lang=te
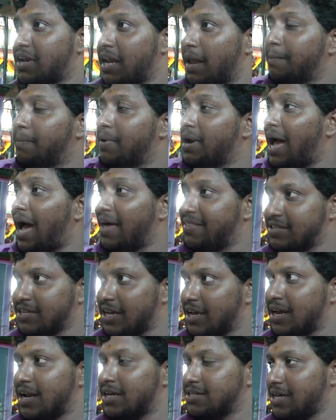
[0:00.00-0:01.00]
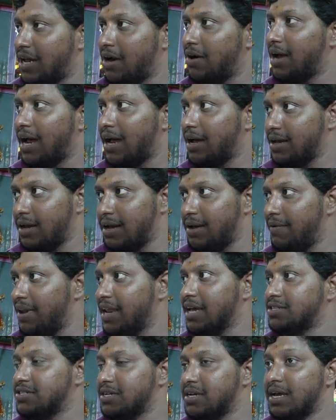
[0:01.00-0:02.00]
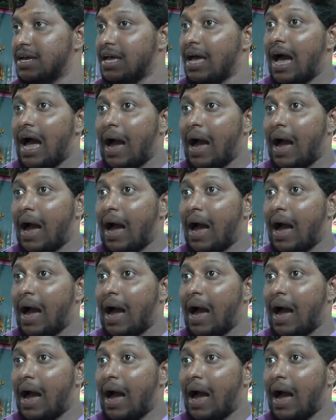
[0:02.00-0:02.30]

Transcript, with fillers: ఆఫ్ ద టెంపుల్ ఆది శంకరాచార్యులు uh, వెలిగించింది